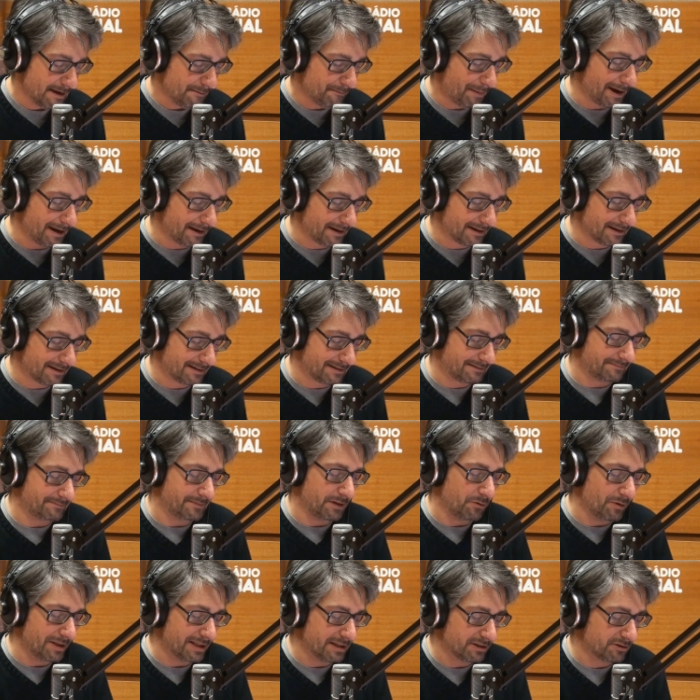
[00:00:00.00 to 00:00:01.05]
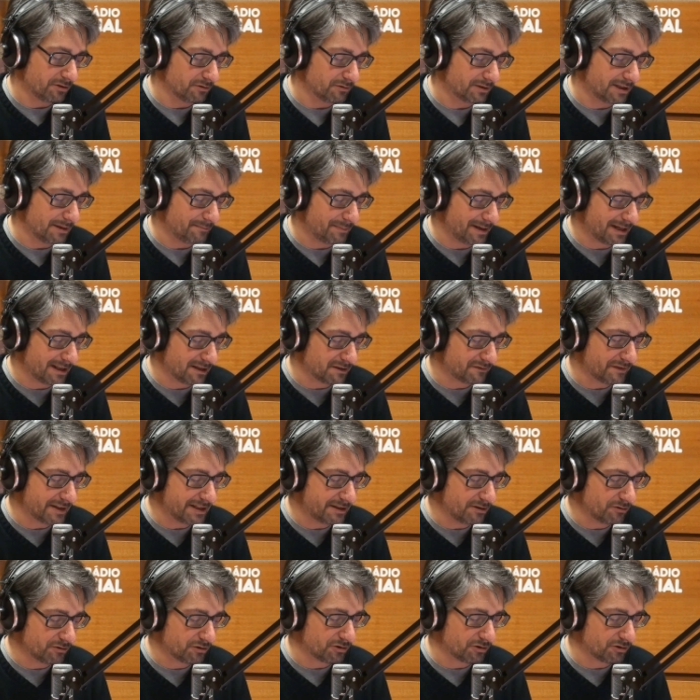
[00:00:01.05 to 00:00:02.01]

Pá, eu ainda sou do tempo em que eles vendiam